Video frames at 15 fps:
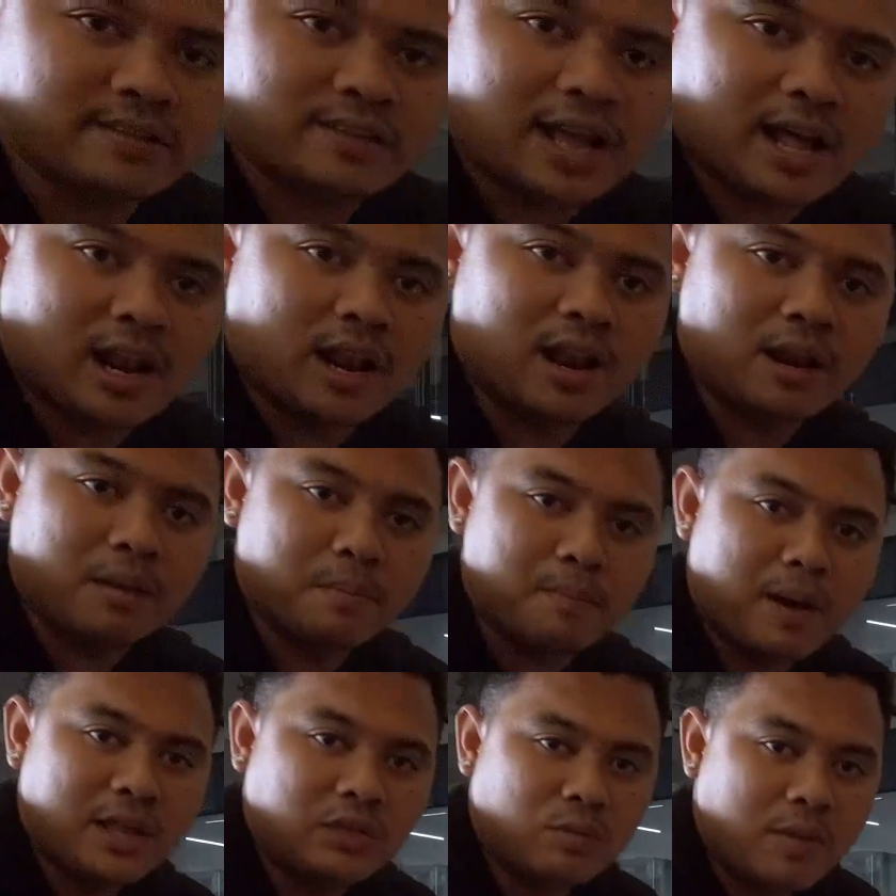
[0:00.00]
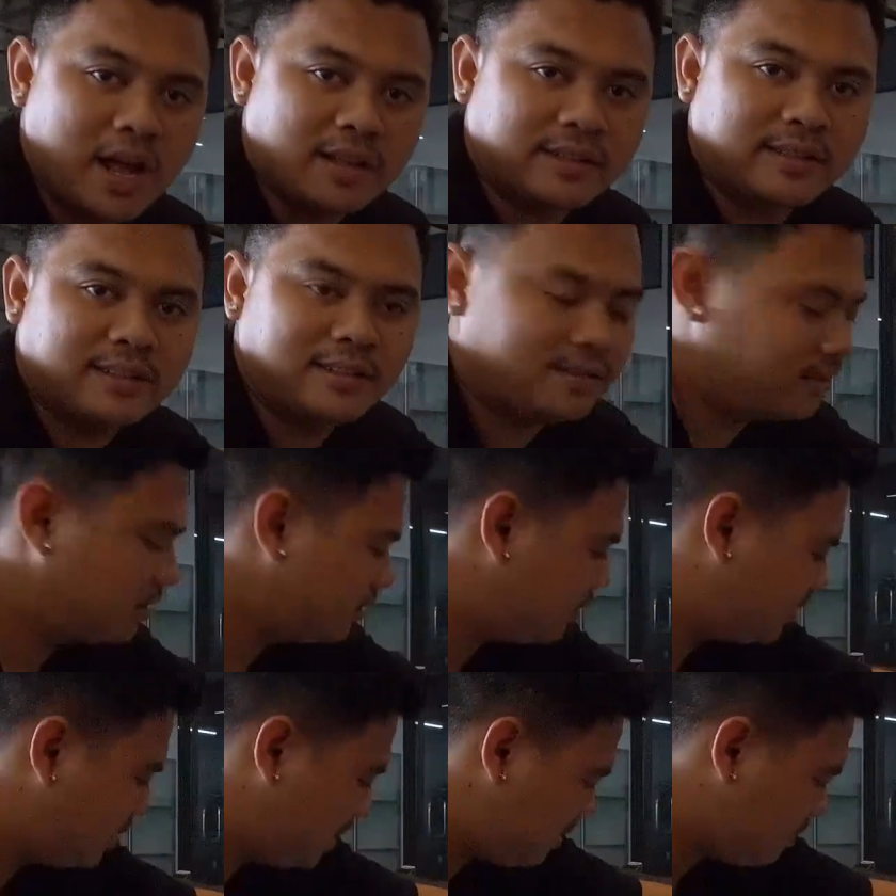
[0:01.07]
asal Banyumas
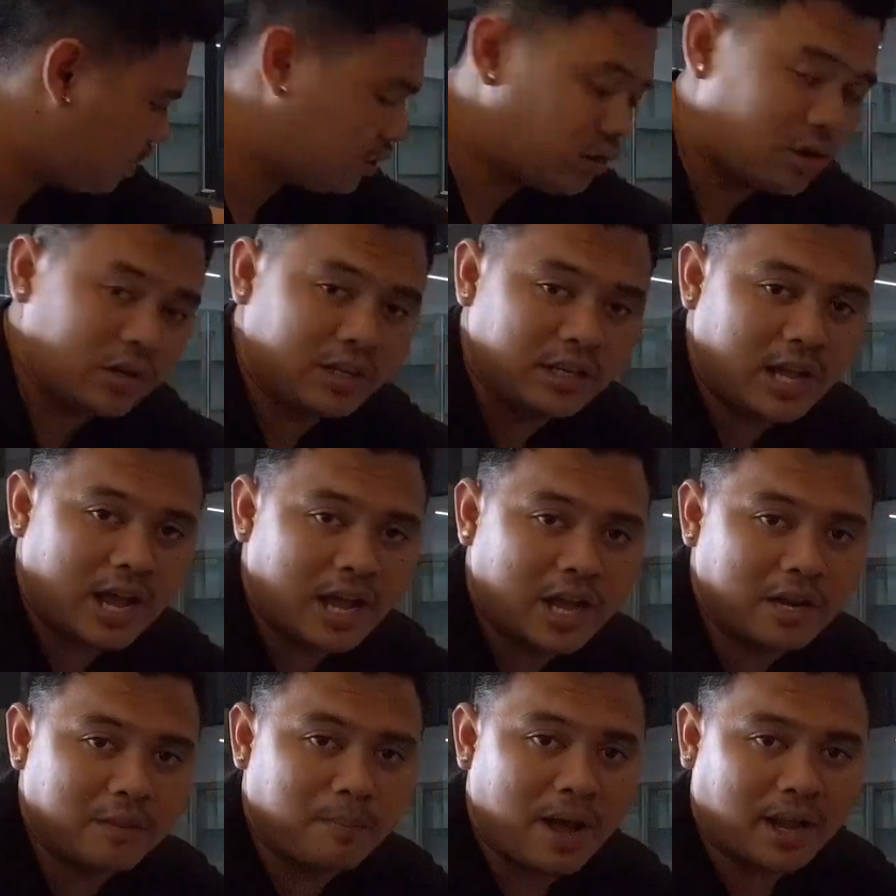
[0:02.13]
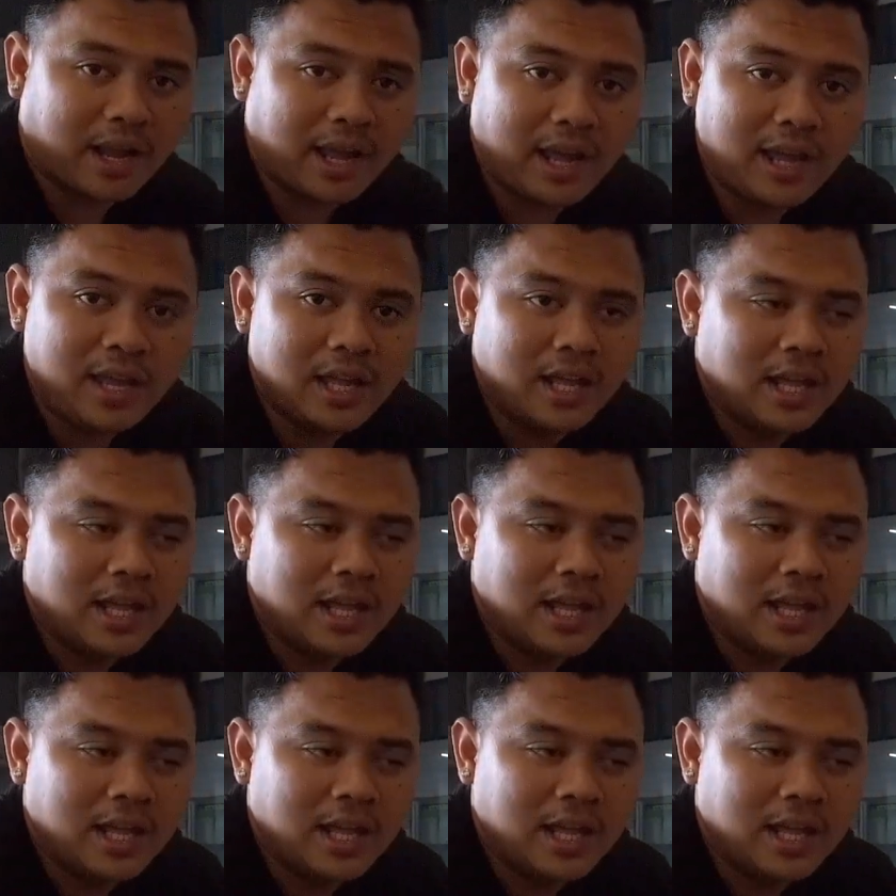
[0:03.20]
ini motor yang akan dipakai